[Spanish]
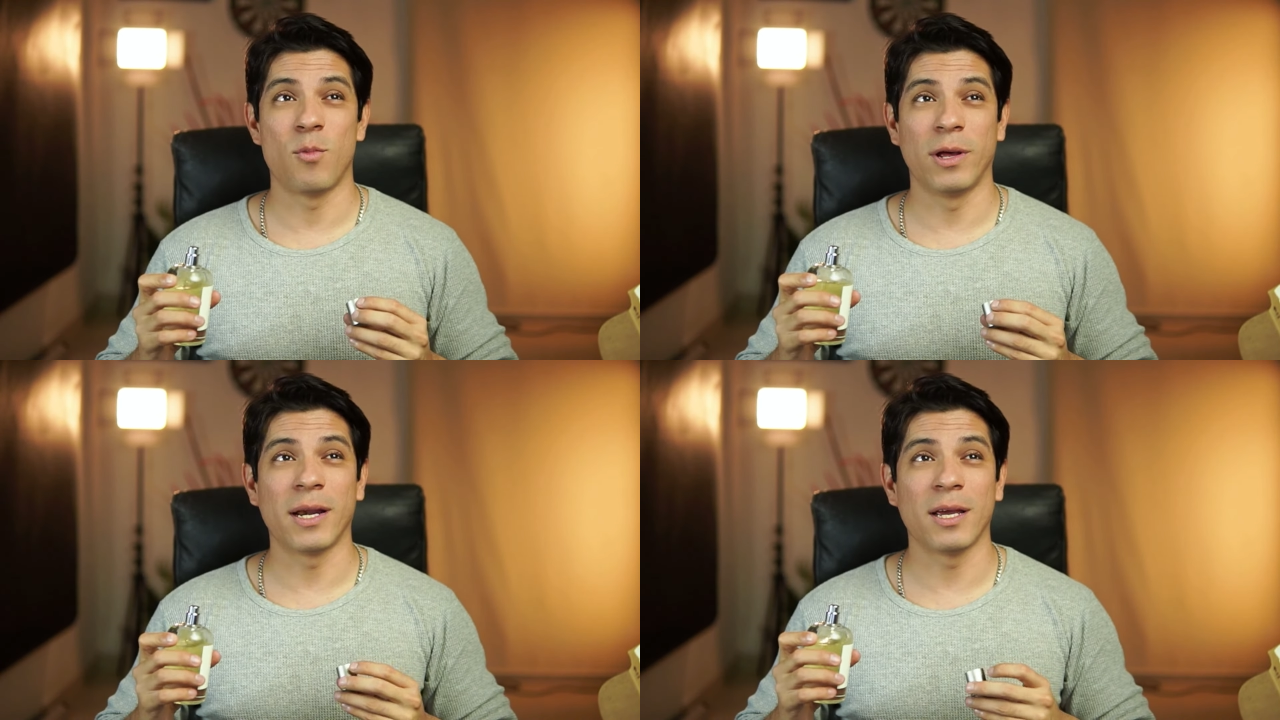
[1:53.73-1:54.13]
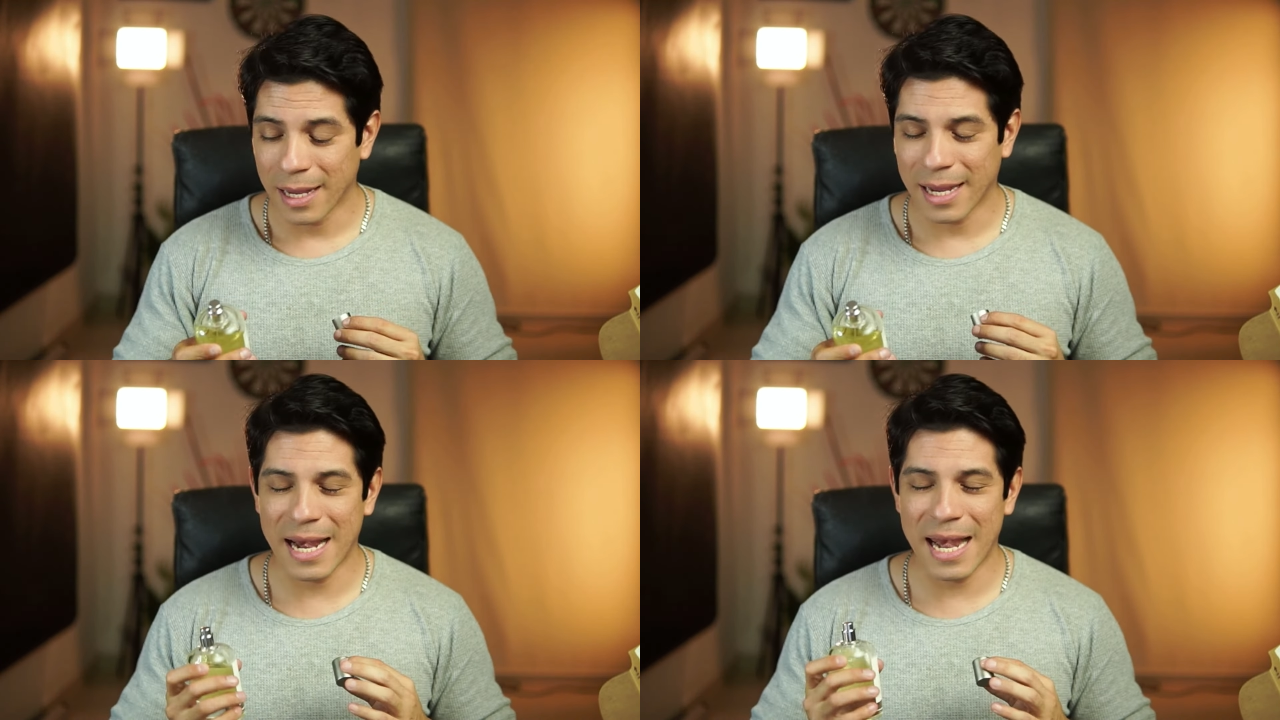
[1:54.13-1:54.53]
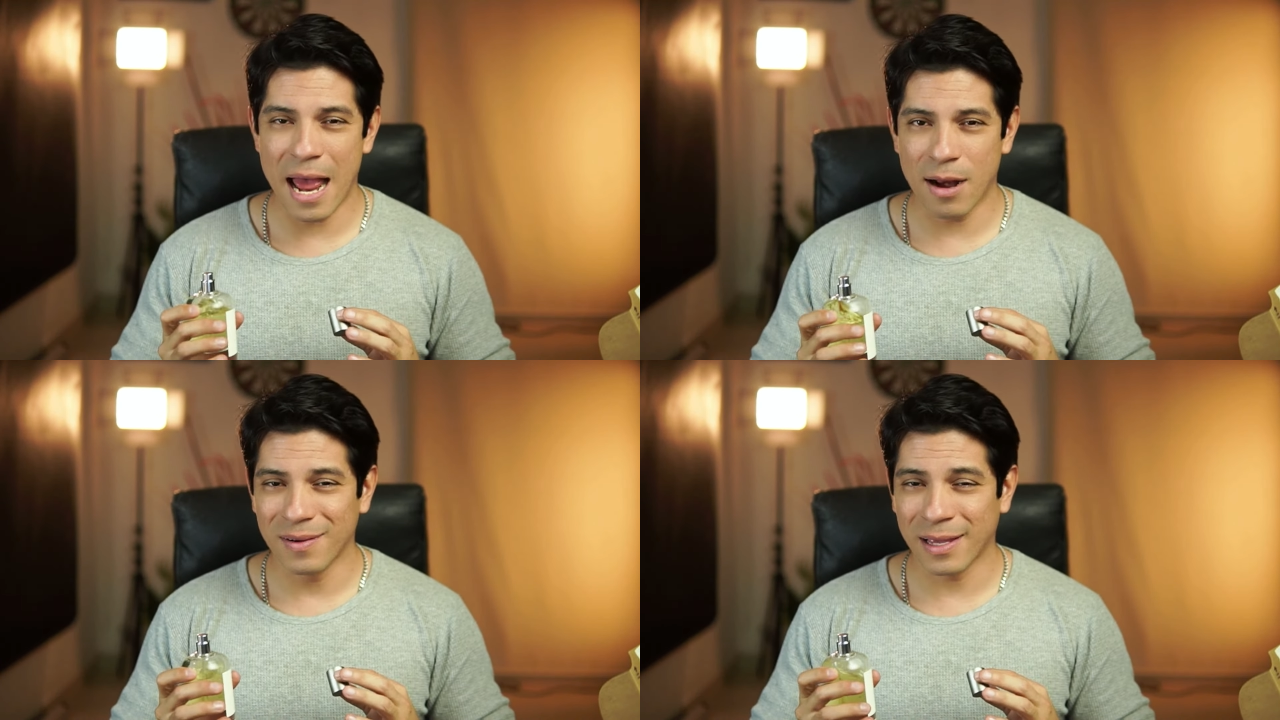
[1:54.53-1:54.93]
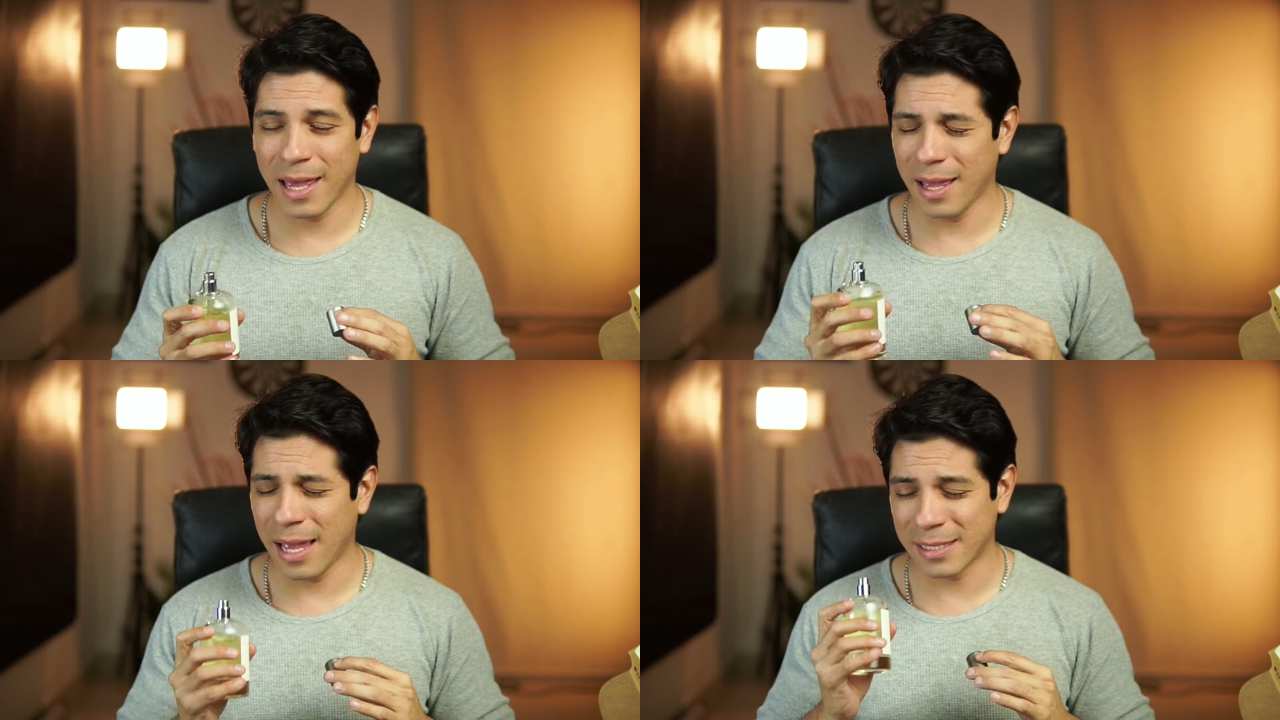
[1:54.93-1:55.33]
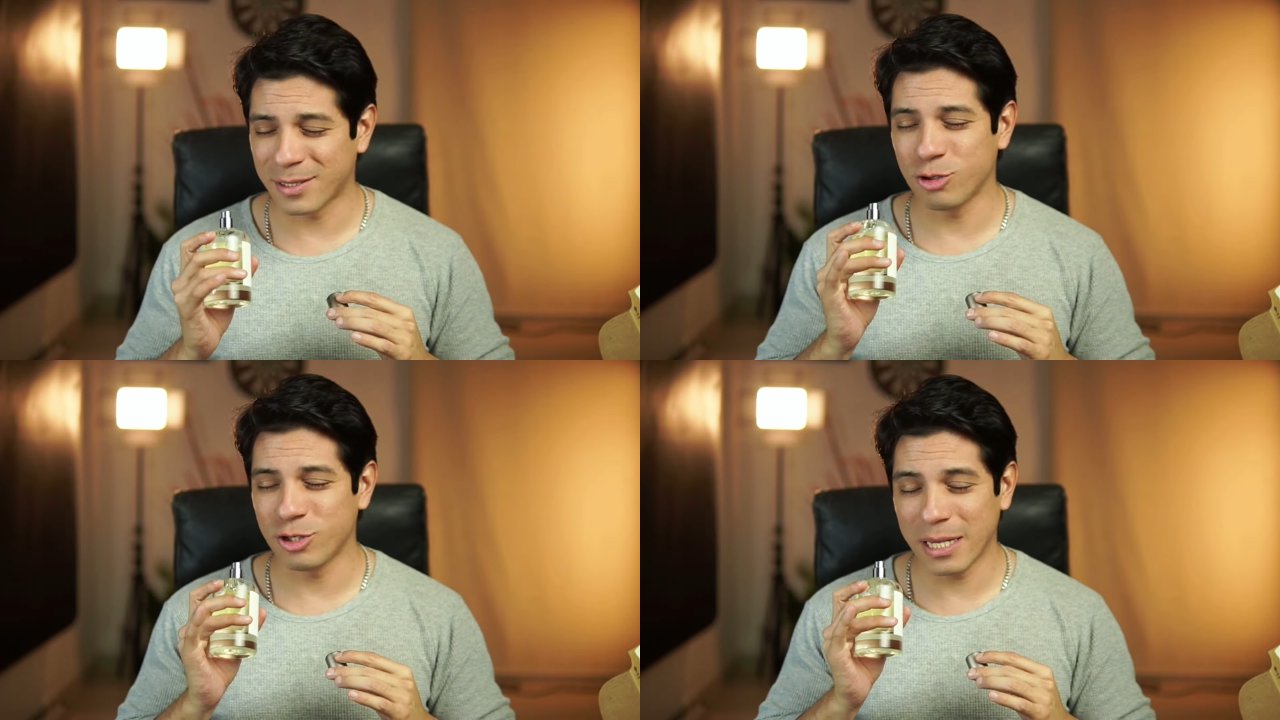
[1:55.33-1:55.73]
Muy rico. Claro
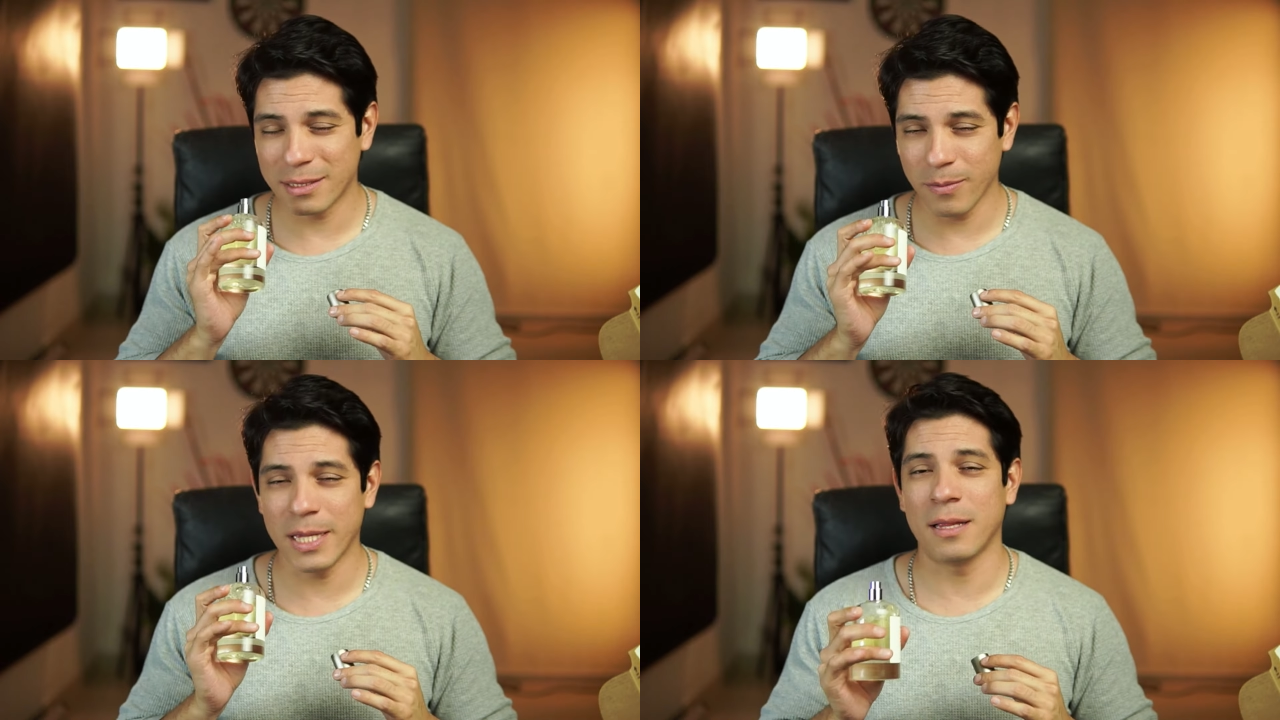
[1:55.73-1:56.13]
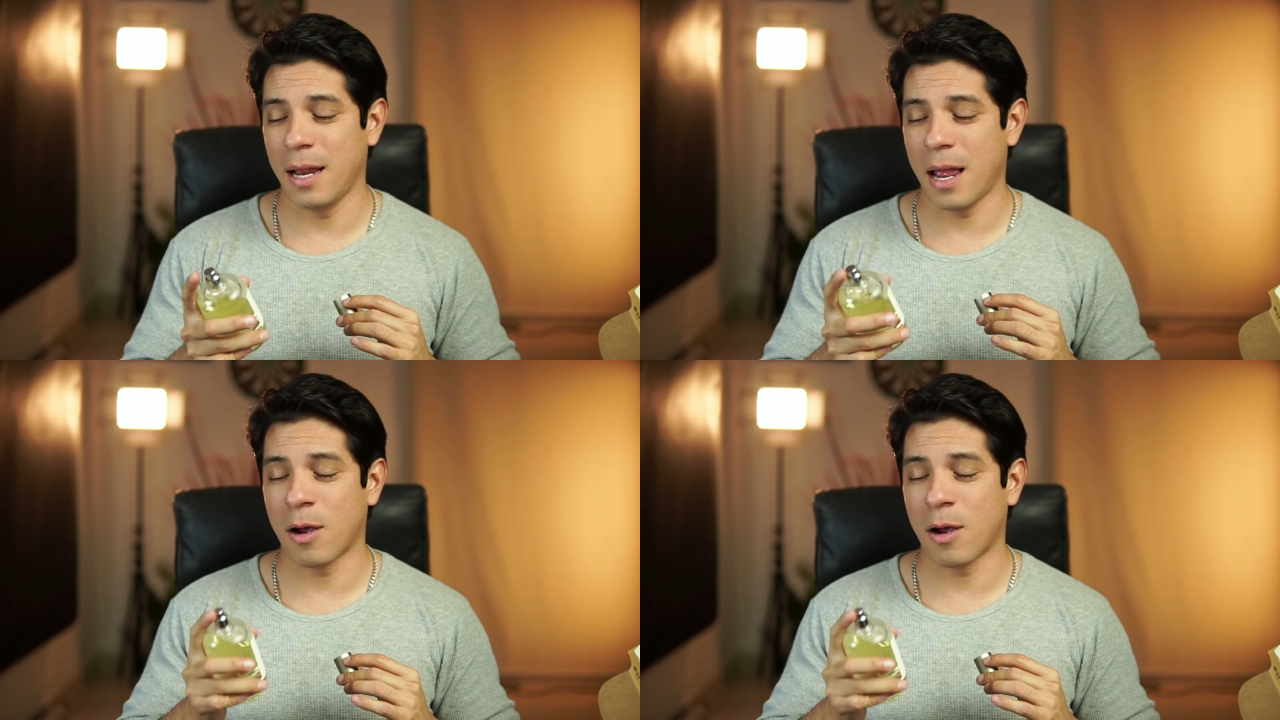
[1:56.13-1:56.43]
esto sí es evidente.